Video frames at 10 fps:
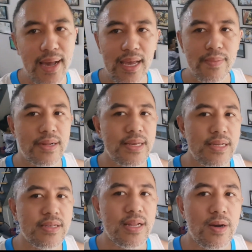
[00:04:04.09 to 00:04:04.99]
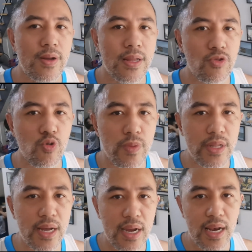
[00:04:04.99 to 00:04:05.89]
kaya mag-taste niya ng walang
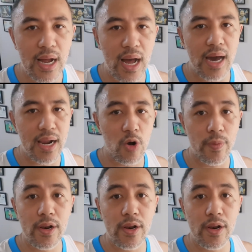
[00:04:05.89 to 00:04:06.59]
tubig ng ilang araw.